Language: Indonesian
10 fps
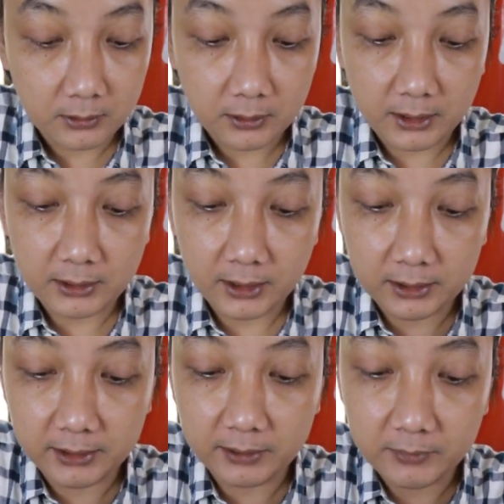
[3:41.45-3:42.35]

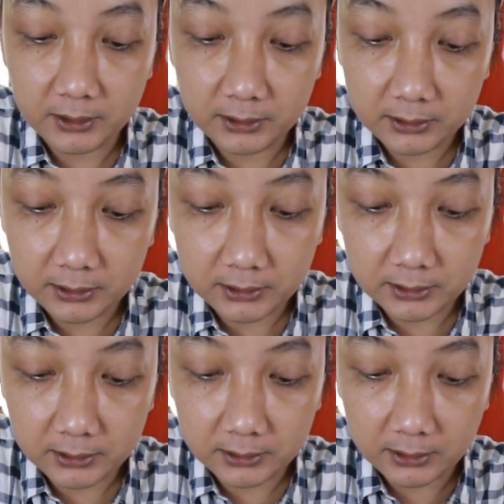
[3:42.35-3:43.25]
ada HDMI
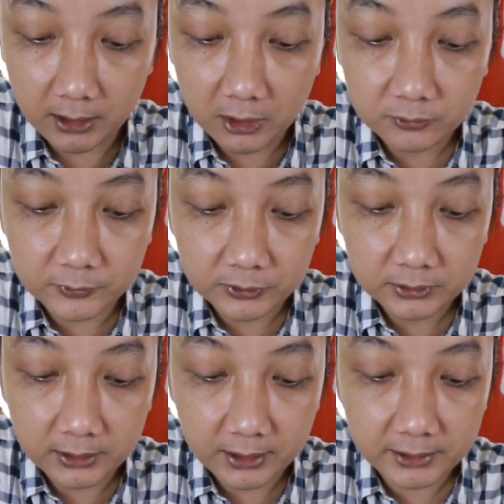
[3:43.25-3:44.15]
output
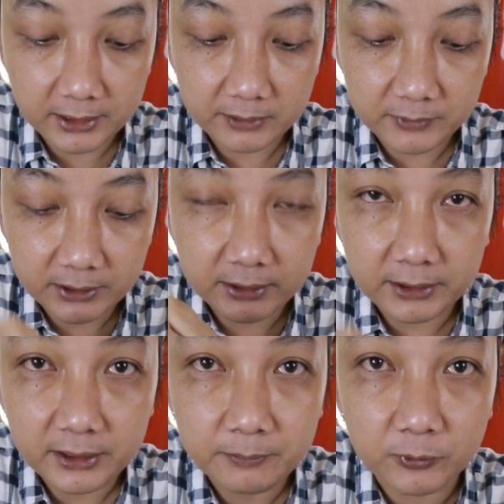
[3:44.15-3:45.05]

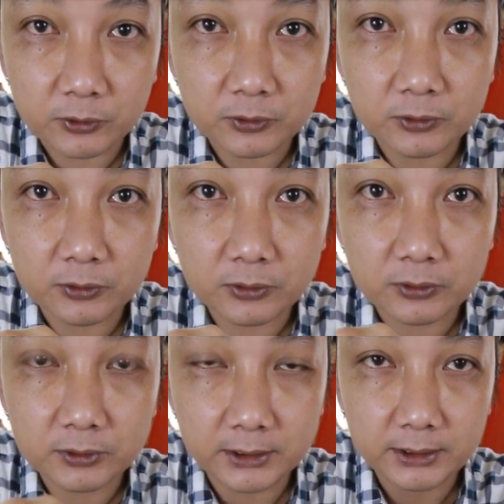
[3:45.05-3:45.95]
HDMI input
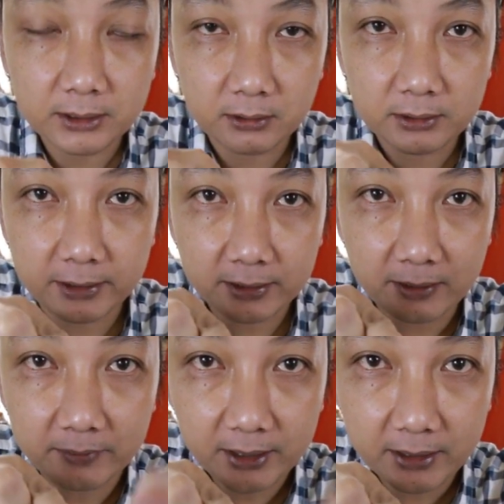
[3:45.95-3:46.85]
jadi kalau dari
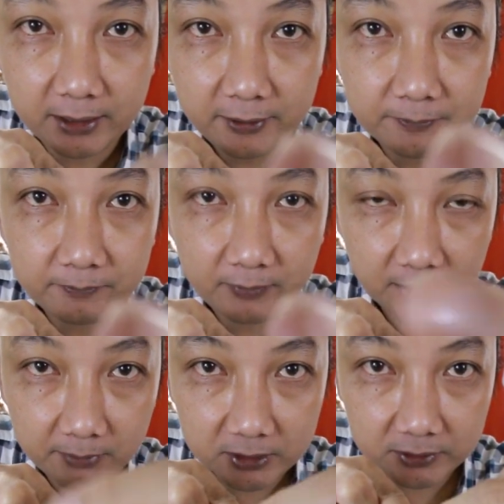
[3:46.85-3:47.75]
kamera
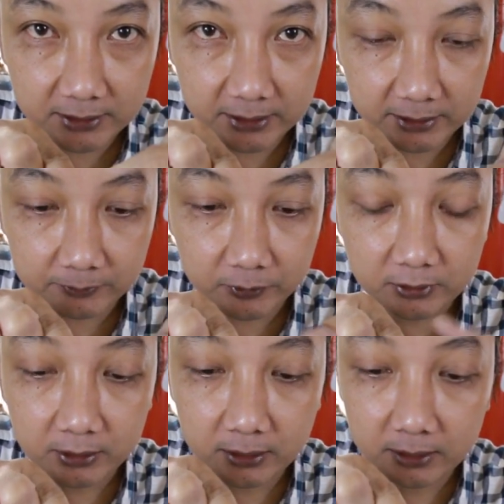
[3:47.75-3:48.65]
masuknya ke input,
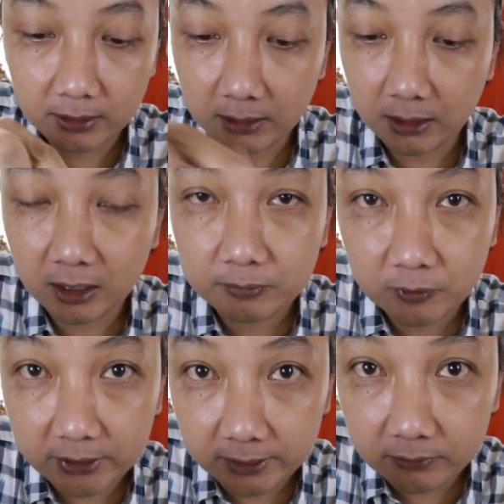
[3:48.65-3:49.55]

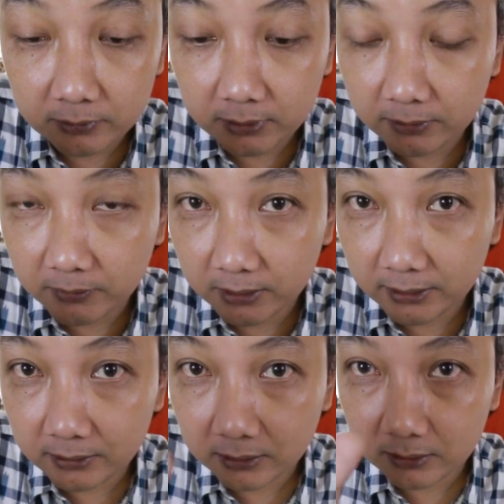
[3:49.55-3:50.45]
output ini untuk ke
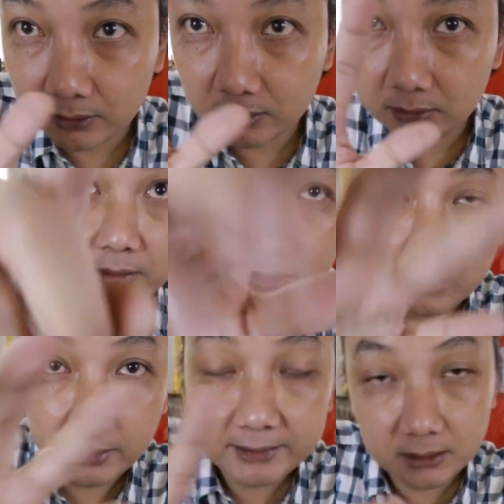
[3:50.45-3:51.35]
monitor
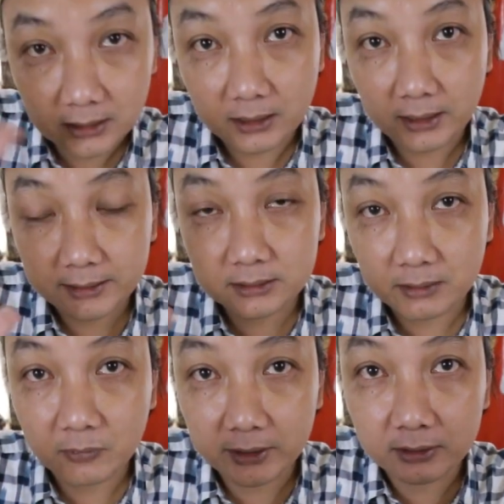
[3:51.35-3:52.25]
yang ekstra,
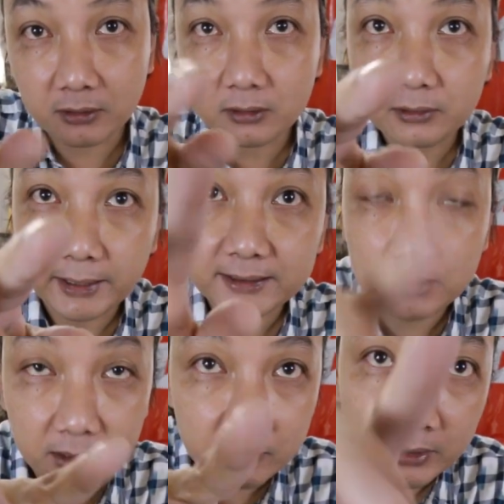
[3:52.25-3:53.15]
ekstra monitor,
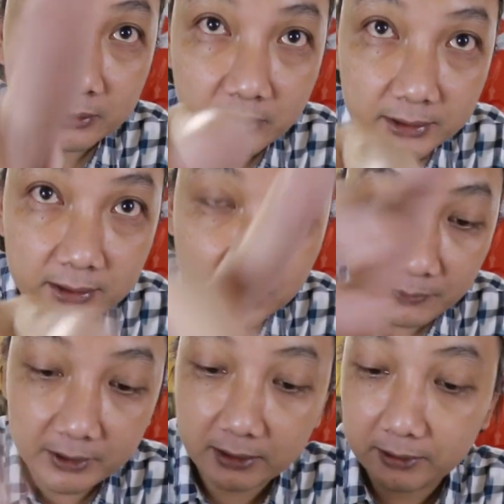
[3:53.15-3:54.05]
eksternal monitornya
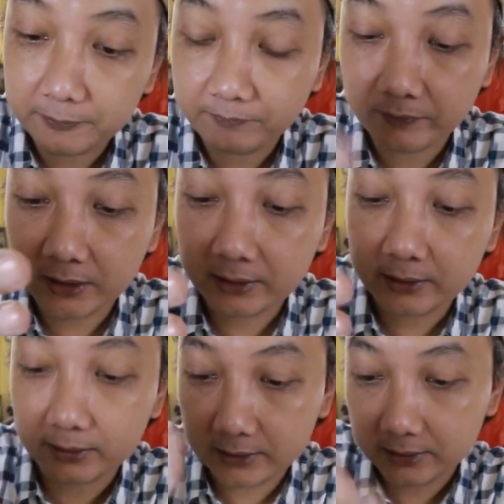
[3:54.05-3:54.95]
kamera. Jadi
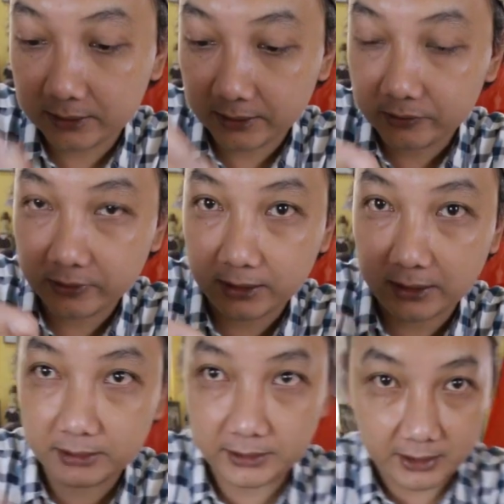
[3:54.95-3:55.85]
di sini juga
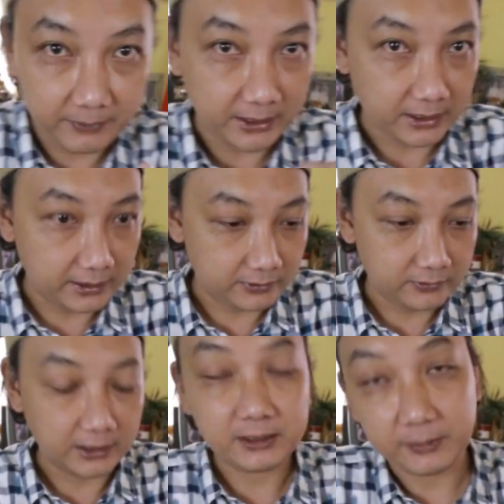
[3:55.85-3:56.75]
nanti ini kamera
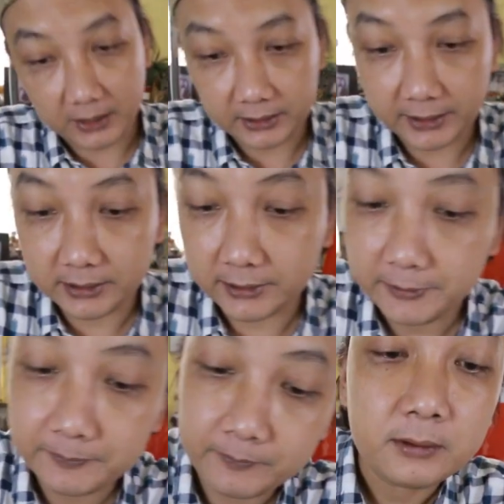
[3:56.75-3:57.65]
gitu, nanti saya praktekin ya.
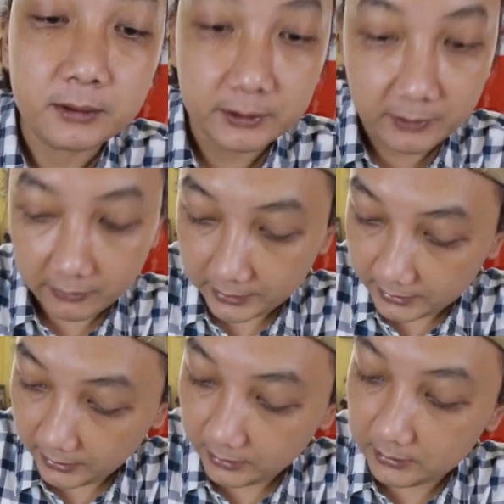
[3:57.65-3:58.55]
Dan di
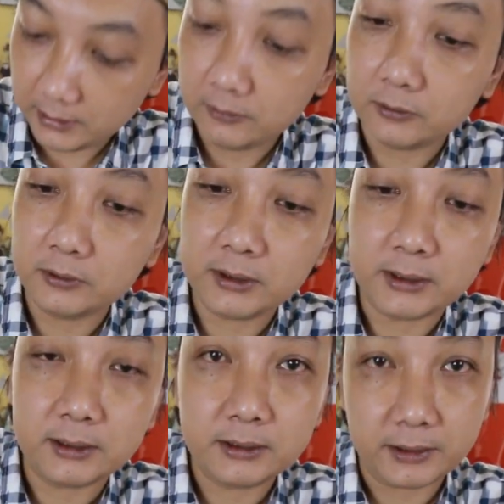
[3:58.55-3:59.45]
bawahnya ada untuk ke